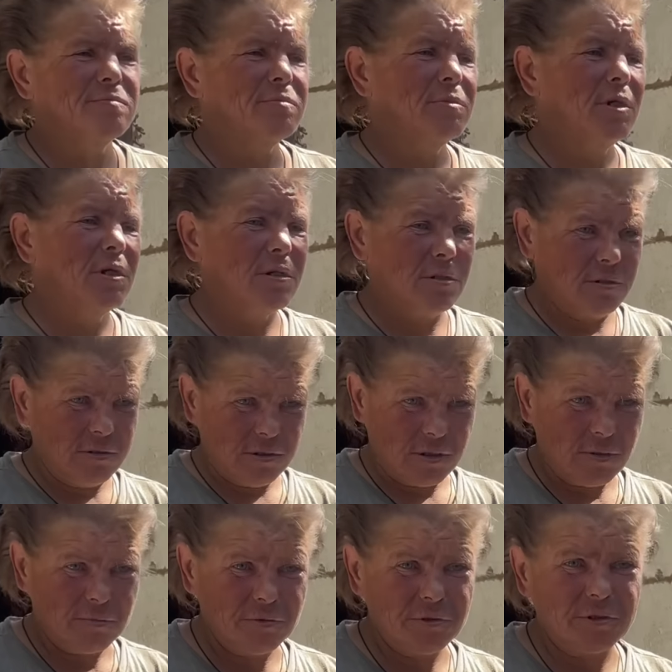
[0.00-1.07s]
Не,
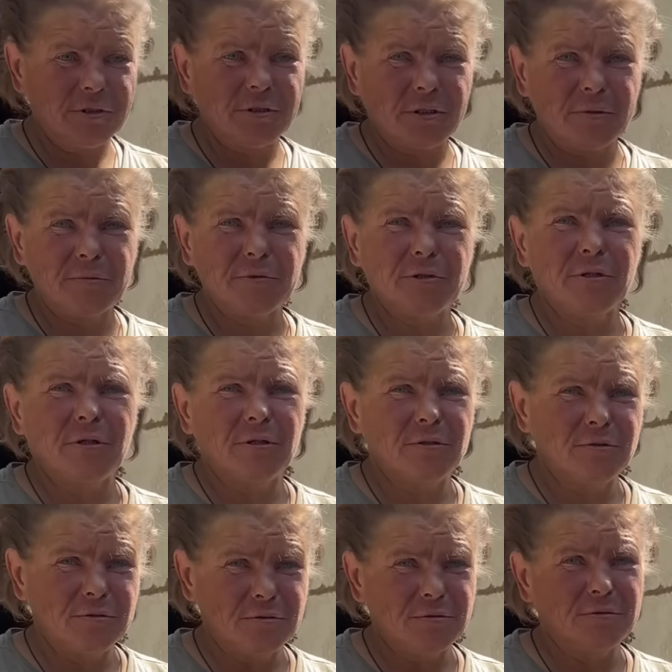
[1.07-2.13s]
заработали, заработали,
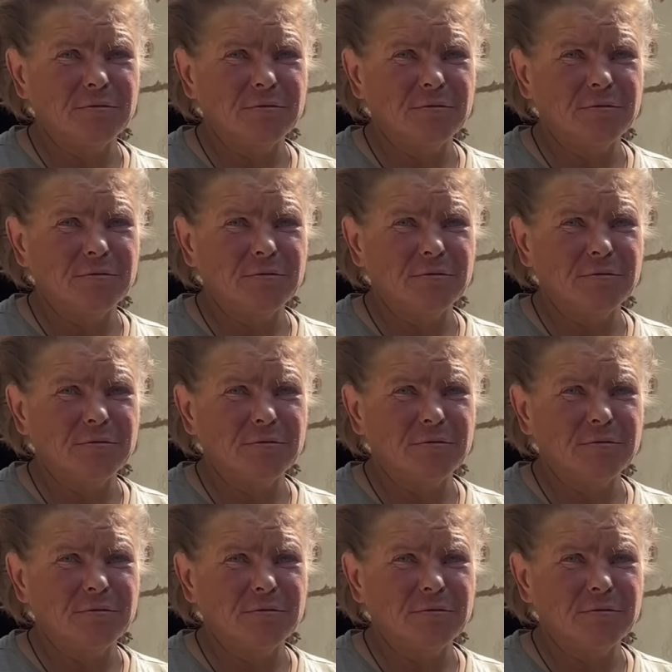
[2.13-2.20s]
но...